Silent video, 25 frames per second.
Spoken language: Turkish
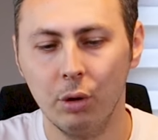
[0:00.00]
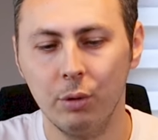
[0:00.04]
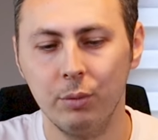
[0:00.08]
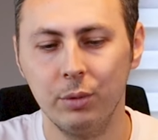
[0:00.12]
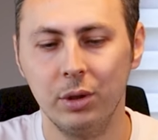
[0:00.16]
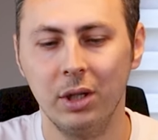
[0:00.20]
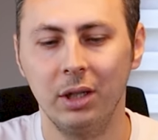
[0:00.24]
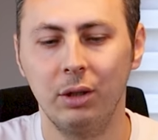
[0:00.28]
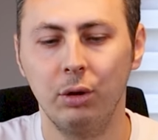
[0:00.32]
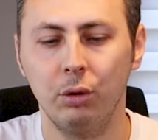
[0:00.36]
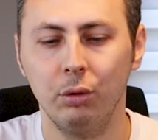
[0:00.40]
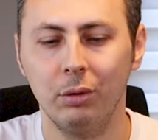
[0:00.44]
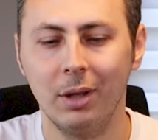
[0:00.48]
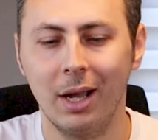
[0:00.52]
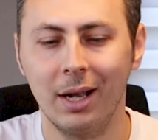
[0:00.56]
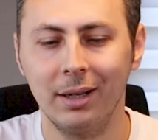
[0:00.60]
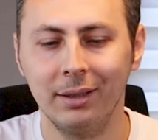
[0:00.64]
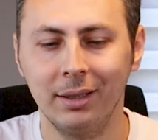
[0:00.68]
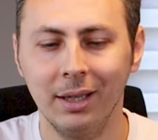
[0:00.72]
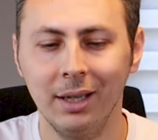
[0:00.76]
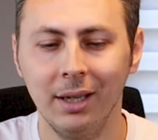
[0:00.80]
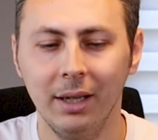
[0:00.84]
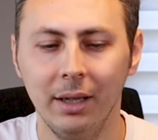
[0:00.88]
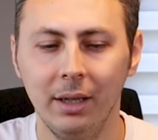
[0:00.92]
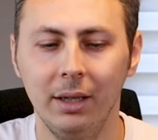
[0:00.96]
Önümüzdeki
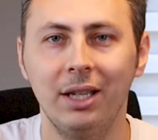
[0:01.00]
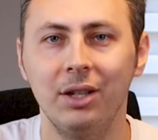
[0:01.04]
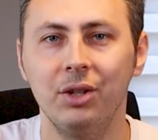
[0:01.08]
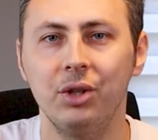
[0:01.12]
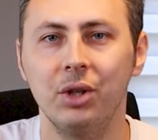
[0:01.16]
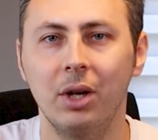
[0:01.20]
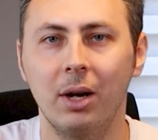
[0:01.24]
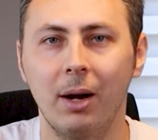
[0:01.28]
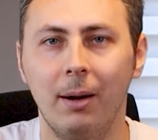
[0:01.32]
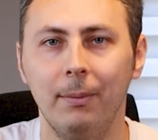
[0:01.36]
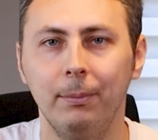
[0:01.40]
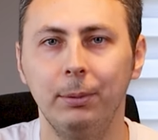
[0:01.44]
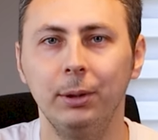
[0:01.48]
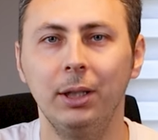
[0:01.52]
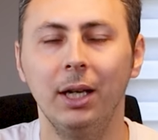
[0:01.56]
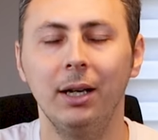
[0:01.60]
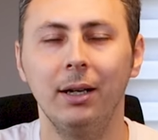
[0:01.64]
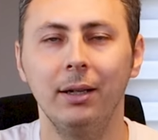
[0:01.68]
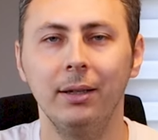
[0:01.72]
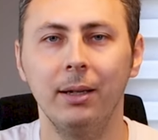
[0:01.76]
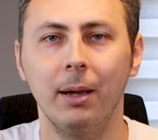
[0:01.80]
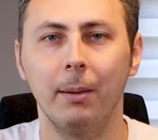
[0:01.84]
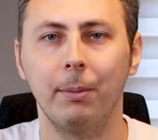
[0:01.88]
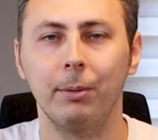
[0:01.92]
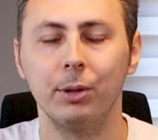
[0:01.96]
günlerde ikinci kampı
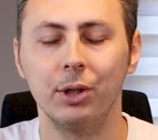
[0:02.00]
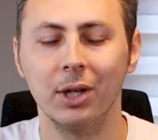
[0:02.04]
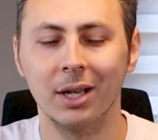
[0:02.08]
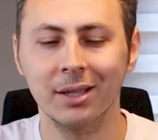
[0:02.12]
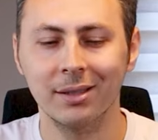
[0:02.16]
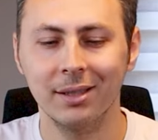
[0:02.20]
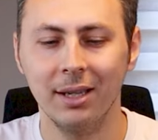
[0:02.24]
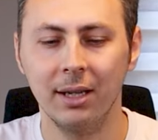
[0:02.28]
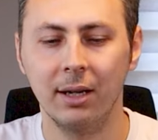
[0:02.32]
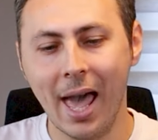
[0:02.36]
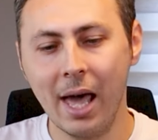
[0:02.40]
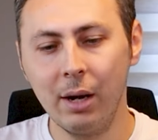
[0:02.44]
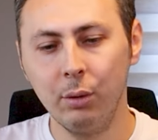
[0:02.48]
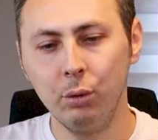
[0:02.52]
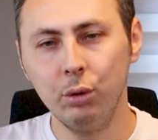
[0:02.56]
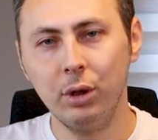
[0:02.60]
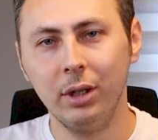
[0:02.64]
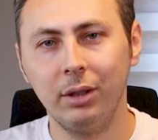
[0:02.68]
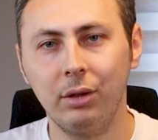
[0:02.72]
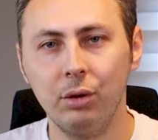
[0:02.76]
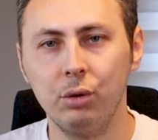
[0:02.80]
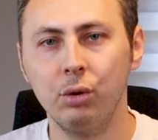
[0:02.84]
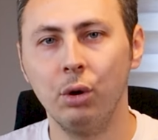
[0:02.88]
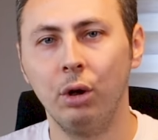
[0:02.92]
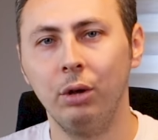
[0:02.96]
da yapacağız. Eğer
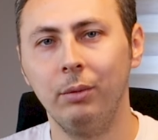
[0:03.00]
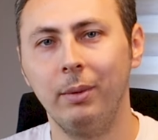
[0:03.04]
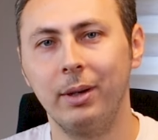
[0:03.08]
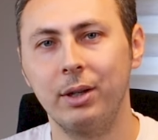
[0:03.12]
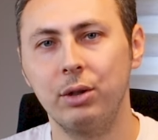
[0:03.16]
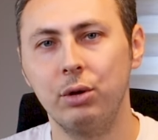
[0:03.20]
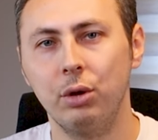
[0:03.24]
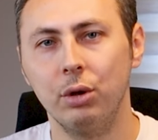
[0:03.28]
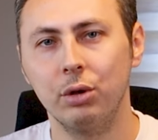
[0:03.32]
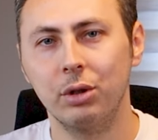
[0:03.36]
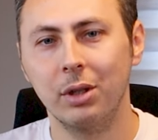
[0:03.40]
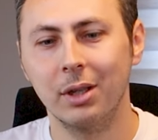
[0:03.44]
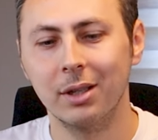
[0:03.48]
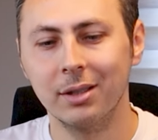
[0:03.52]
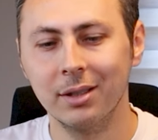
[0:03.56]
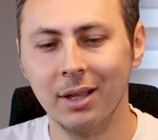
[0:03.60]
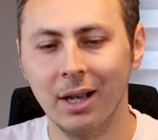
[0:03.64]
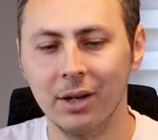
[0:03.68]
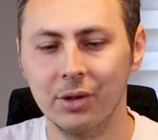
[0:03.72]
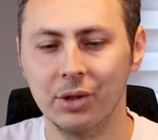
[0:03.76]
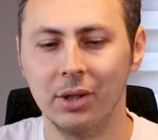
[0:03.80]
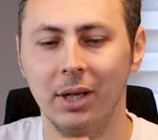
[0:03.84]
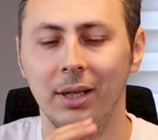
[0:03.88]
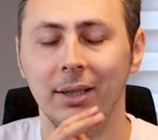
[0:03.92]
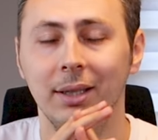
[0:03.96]
üretici olmak istiyorsanız da
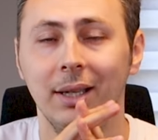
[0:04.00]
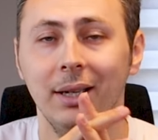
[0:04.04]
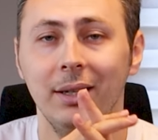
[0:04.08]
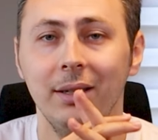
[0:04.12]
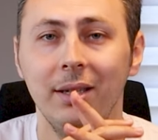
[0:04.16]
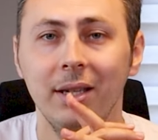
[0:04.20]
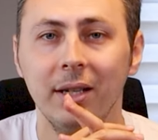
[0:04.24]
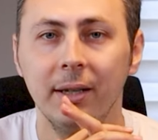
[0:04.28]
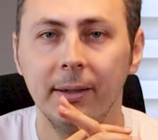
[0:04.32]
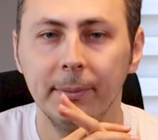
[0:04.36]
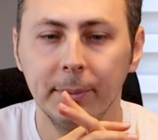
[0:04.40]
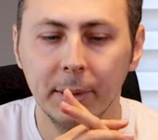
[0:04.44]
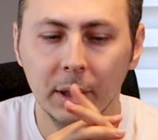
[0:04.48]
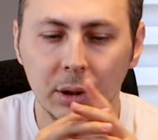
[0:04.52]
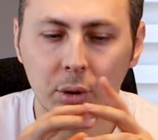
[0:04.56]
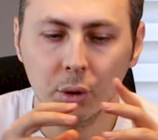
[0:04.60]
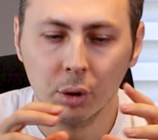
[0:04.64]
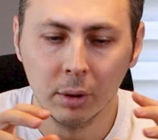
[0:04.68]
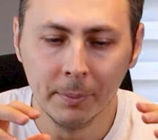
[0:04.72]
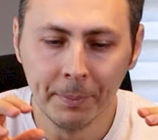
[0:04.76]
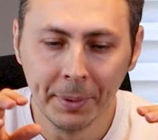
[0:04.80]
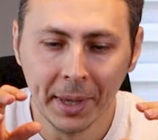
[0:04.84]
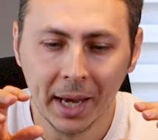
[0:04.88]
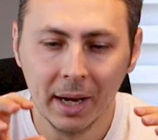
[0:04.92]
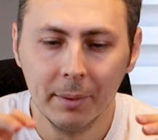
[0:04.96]
aşağıda linki
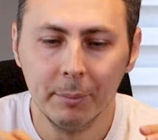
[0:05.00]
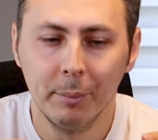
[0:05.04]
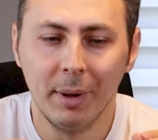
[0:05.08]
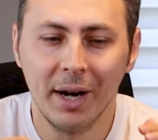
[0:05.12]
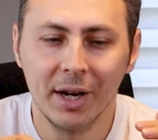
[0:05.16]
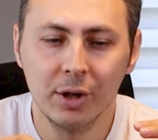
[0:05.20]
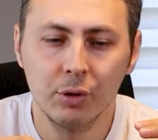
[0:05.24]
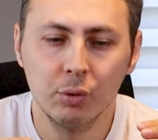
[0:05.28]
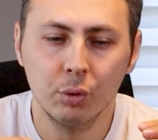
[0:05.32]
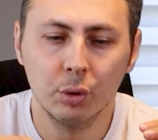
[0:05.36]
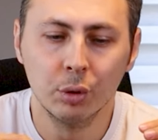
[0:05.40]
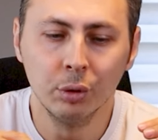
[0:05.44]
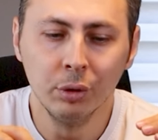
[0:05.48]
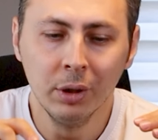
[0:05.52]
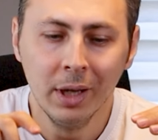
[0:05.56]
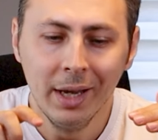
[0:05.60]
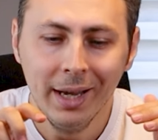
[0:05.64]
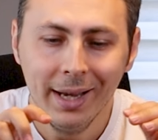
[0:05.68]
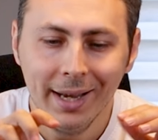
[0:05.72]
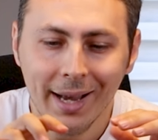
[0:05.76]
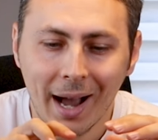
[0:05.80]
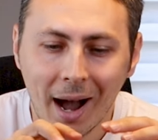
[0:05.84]
bırakıyorum. Başvurun.